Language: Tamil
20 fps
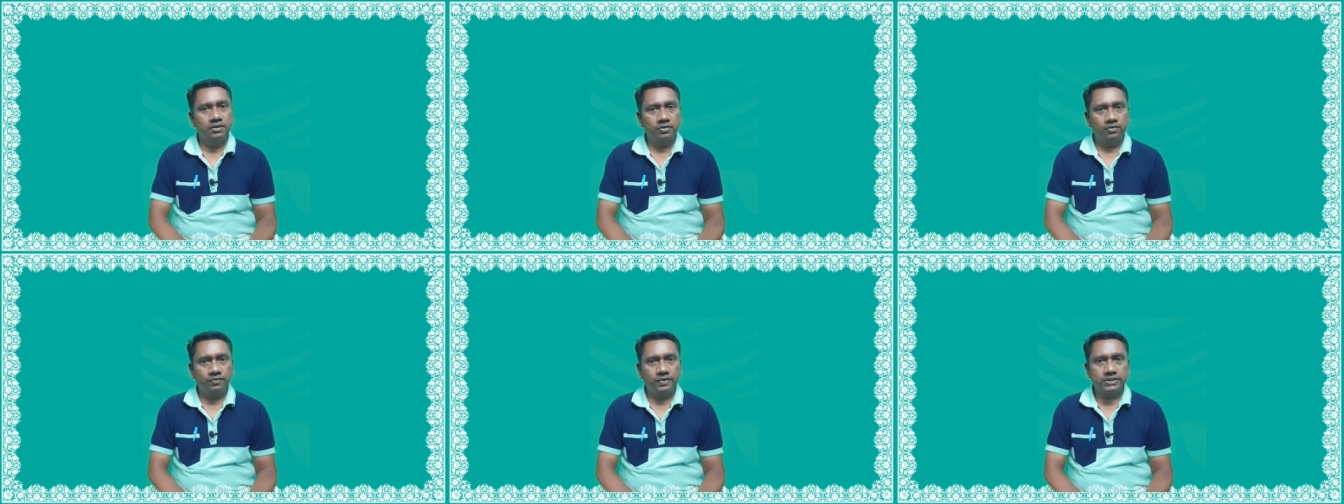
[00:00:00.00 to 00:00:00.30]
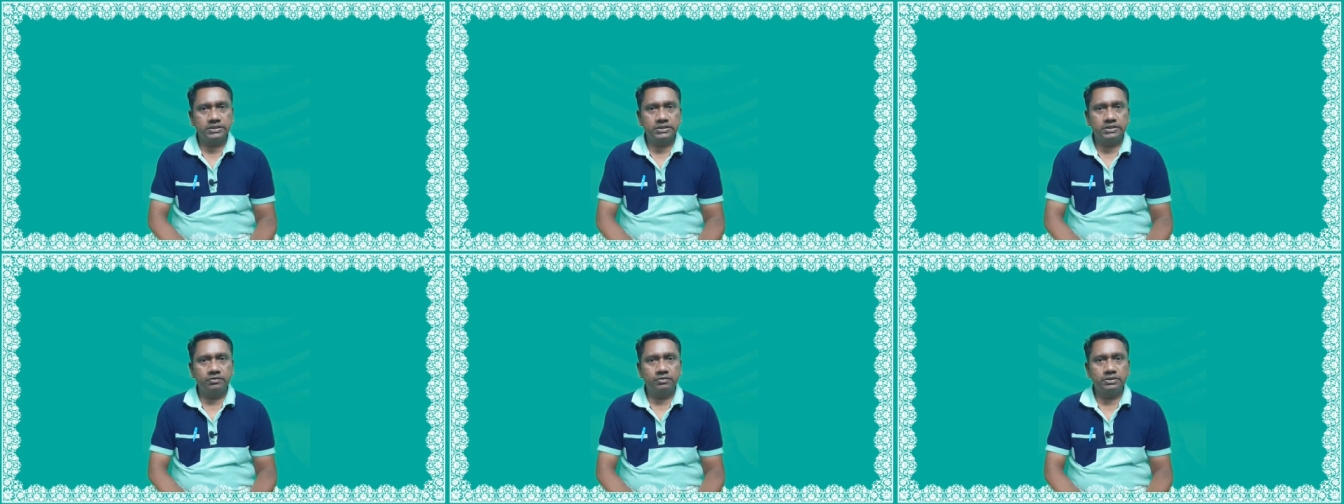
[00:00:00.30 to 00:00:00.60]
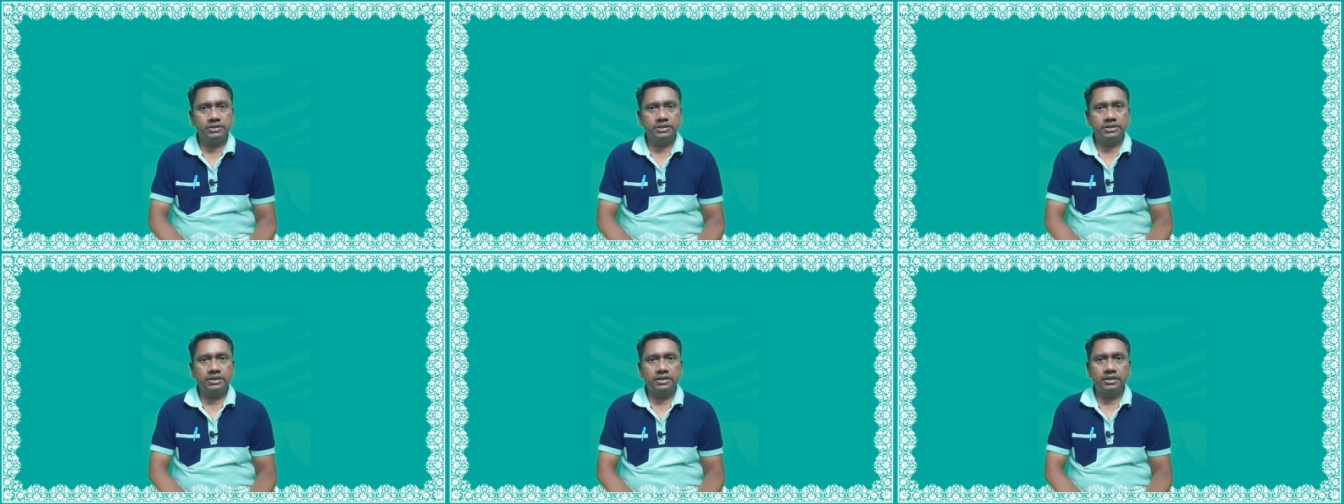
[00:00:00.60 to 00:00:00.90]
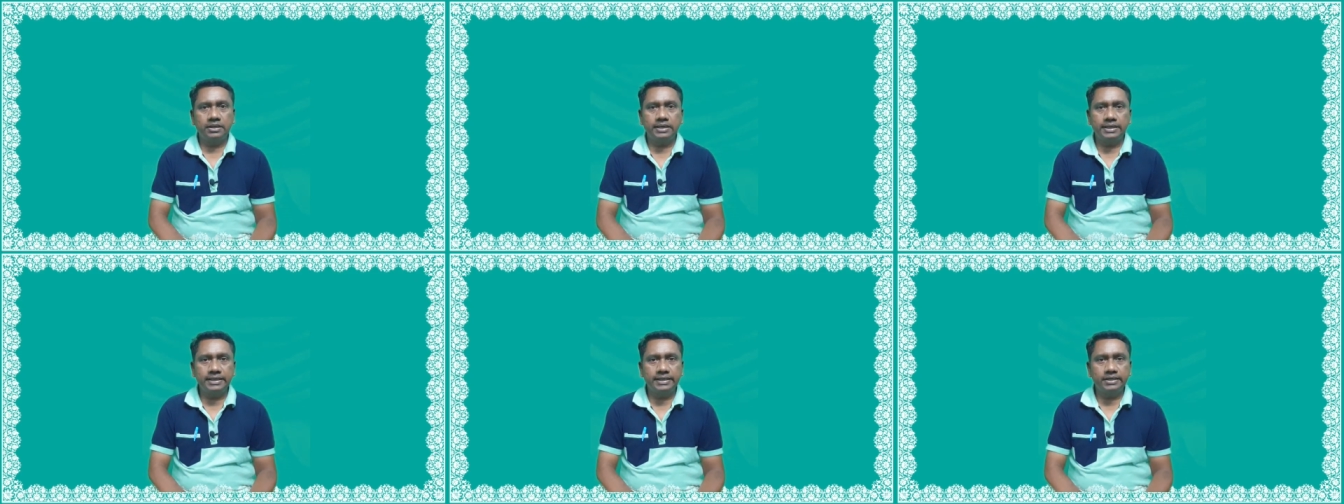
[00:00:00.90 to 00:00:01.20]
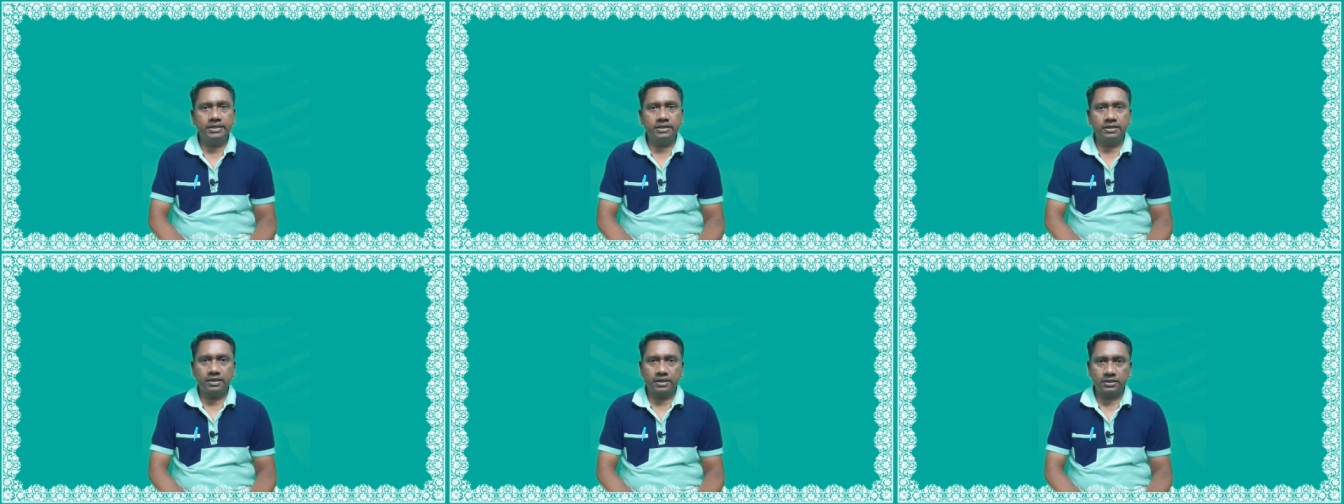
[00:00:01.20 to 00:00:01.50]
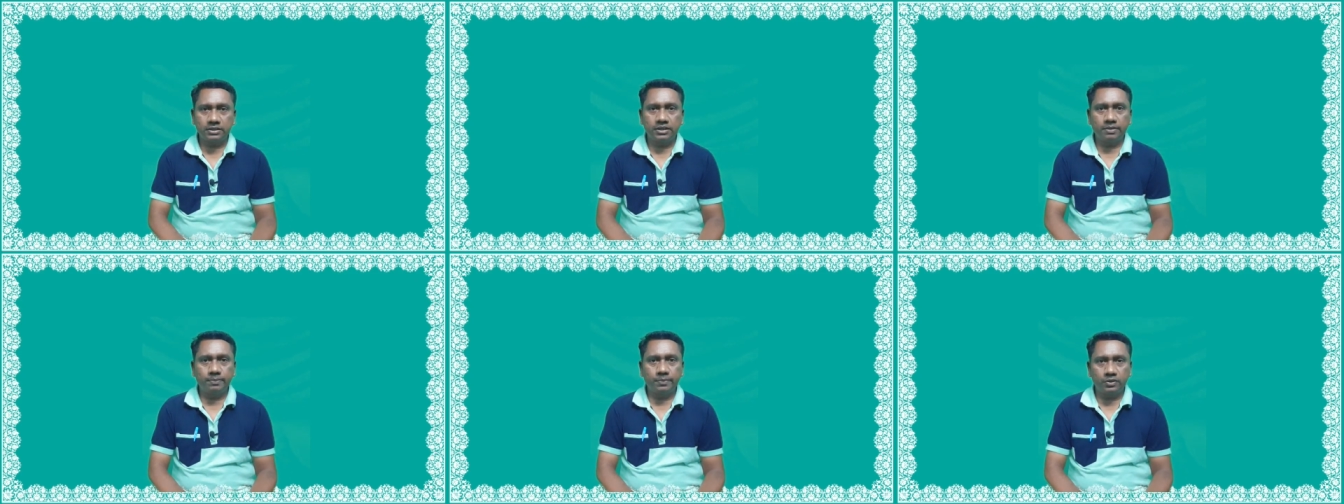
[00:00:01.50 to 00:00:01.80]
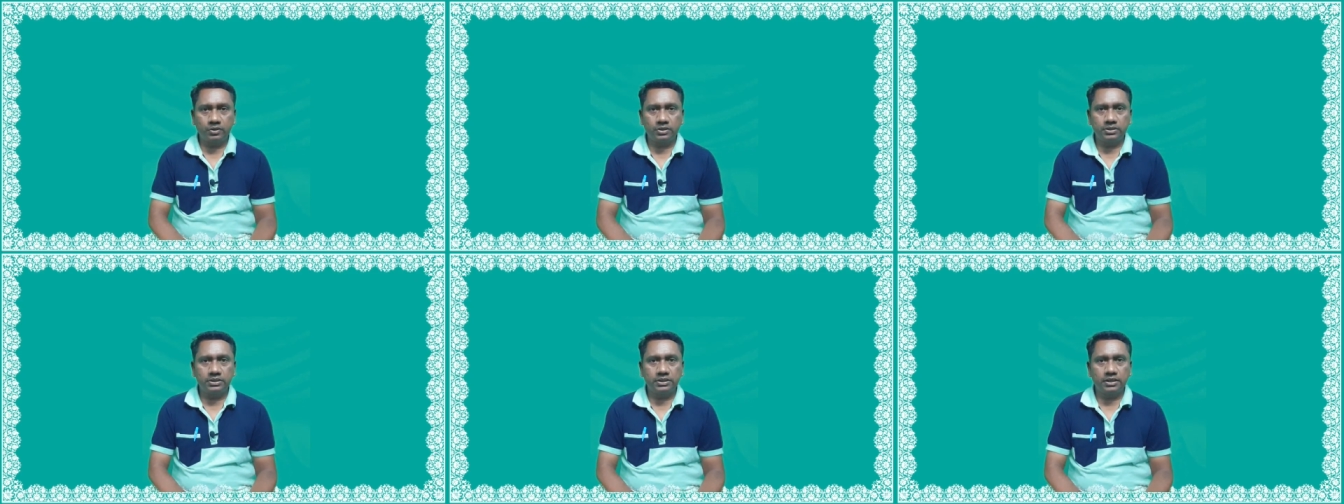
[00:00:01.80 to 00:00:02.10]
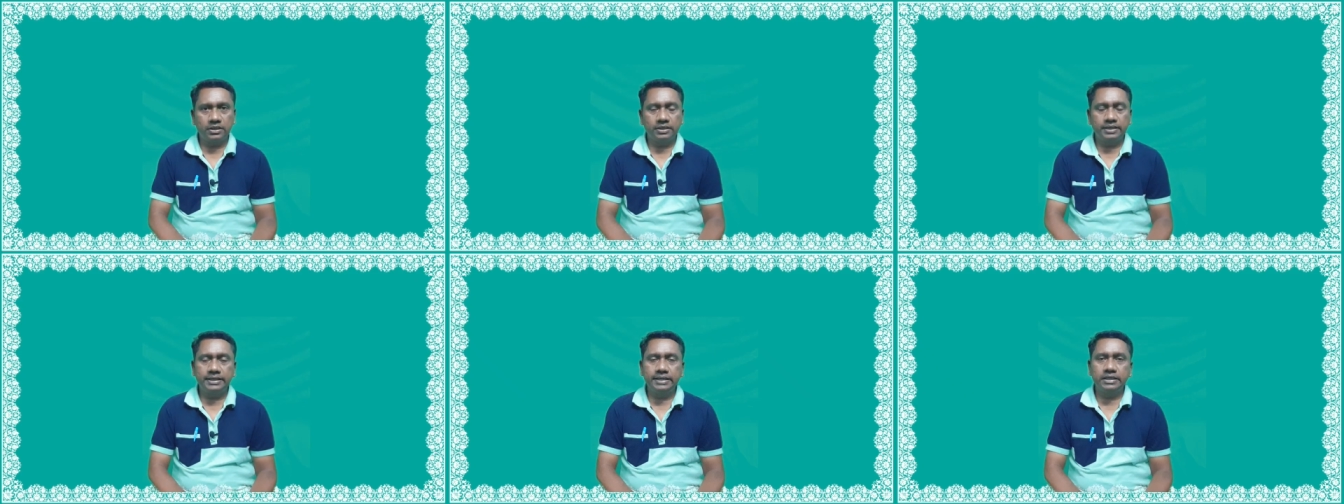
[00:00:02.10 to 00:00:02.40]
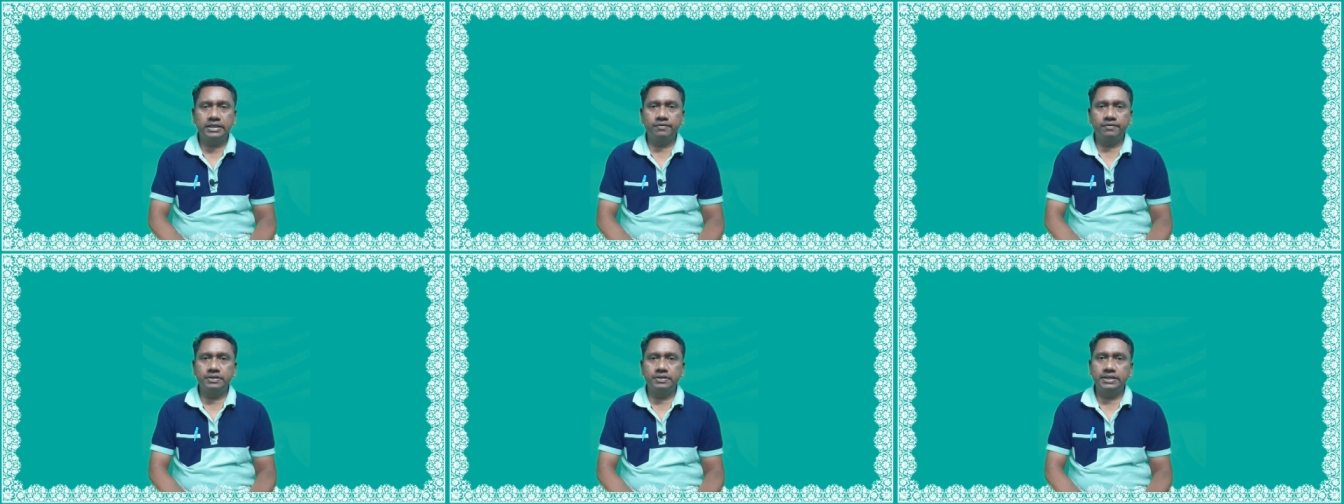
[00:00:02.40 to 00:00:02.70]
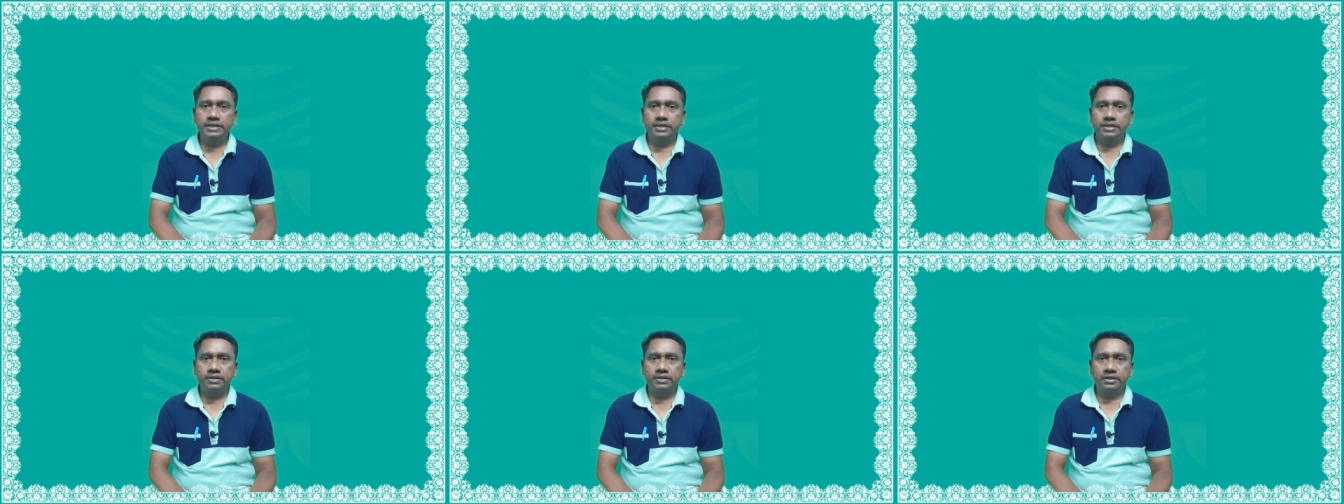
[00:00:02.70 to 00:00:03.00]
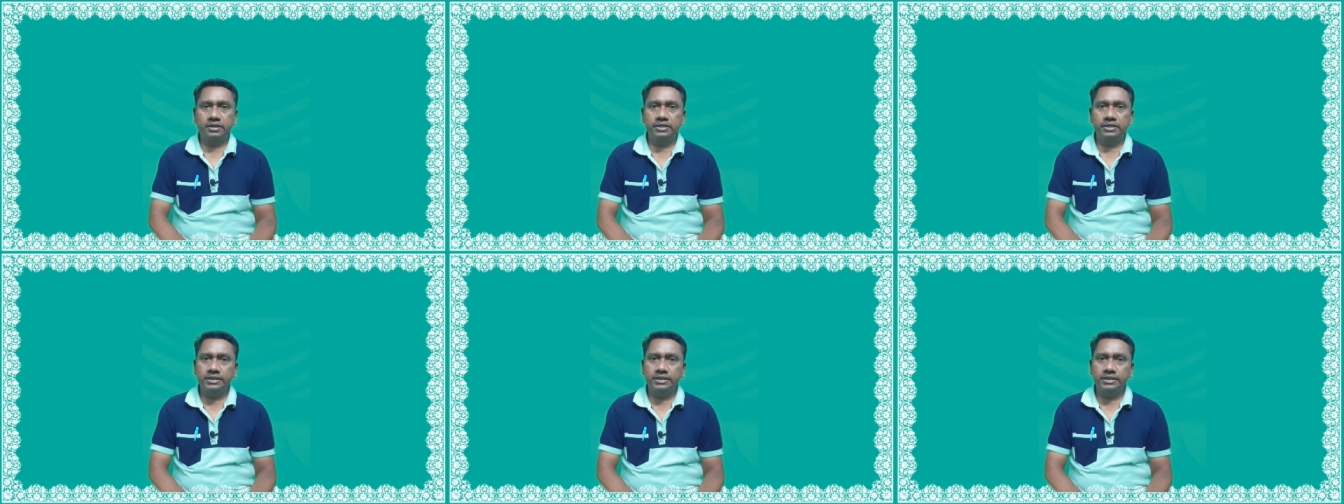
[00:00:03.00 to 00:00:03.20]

ஃபஸ்ட்டு வந்து நீட் நடந்தால் மட்டும்தான் நீட்டில் வந்து கிட்டத்தட்ட